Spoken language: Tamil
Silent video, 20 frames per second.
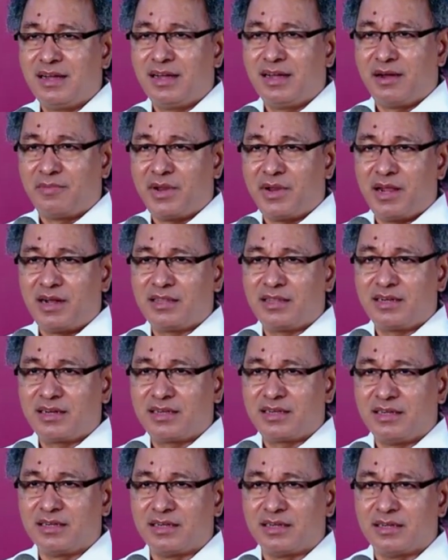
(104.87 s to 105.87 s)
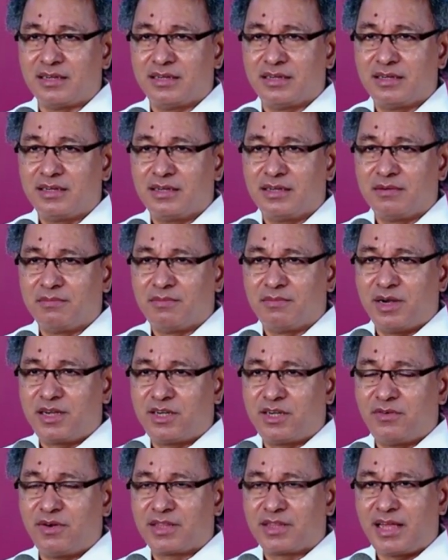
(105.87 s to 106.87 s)
அப்படியே எழுதிருக்கு
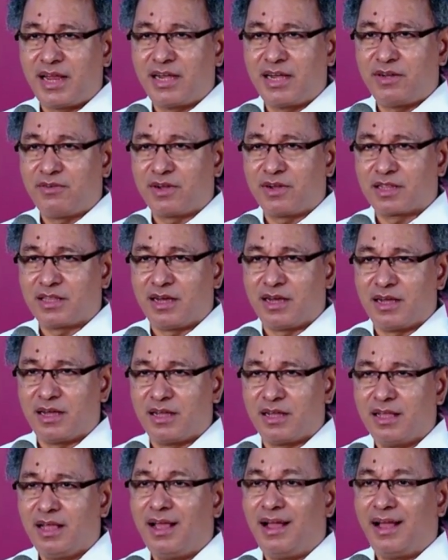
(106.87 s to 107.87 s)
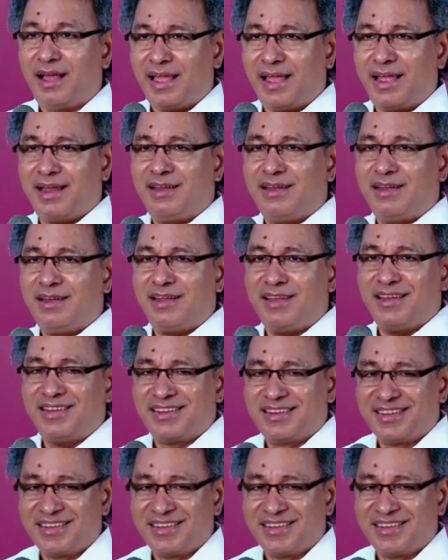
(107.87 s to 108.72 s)
பட் வருதா எண்டு வருதா எண்டு